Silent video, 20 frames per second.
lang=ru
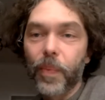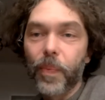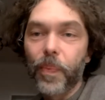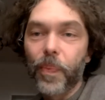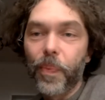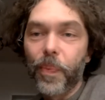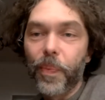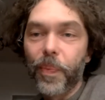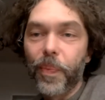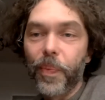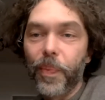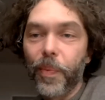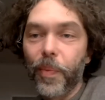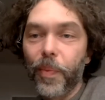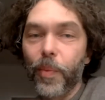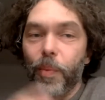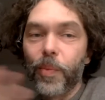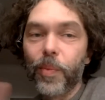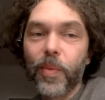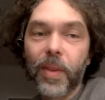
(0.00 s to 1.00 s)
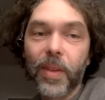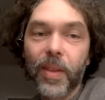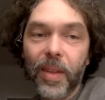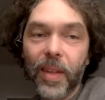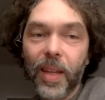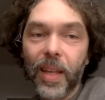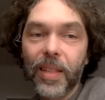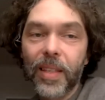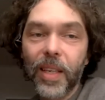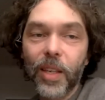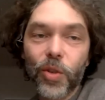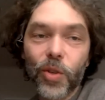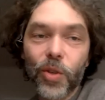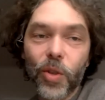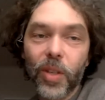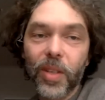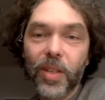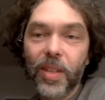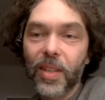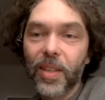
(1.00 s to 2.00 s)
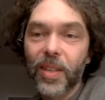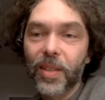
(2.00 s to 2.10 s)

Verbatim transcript: Надеюсь, что это